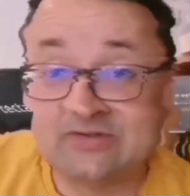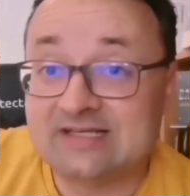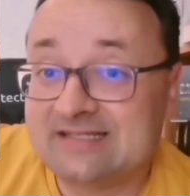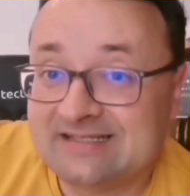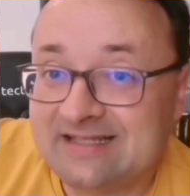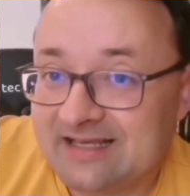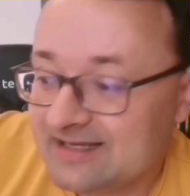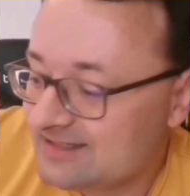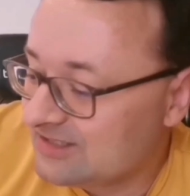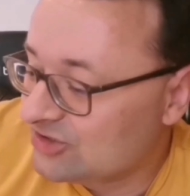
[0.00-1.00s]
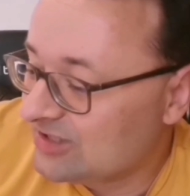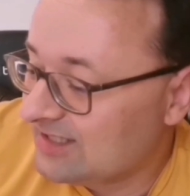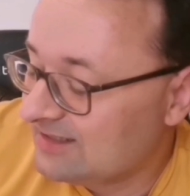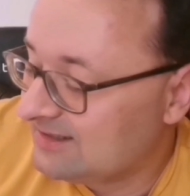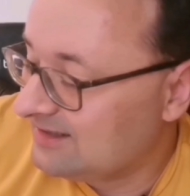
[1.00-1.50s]
So, das ist der erste
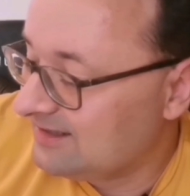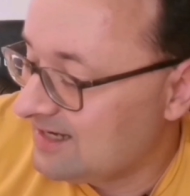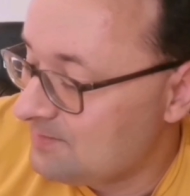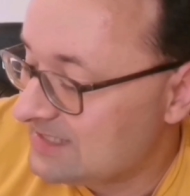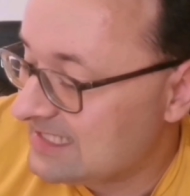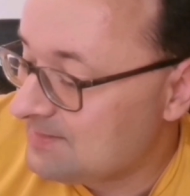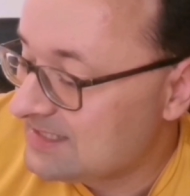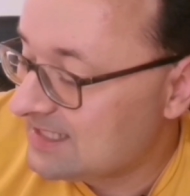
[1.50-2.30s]
Stand äh, am